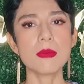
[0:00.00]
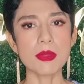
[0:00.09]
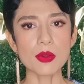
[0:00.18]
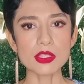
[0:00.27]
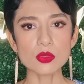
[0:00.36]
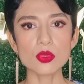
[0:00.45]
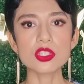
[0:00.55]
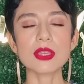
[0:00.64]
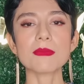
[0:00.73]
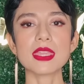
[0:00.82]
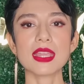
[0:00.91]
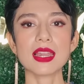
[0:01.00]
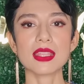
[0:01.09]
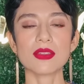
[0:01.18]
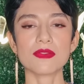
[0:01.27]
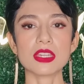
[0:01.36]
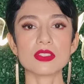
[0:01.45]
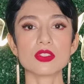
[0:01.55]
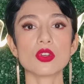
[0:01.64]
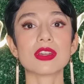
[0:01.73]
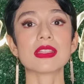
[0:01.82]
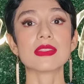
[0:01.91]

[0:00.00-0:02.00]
pero escuchen bien la definición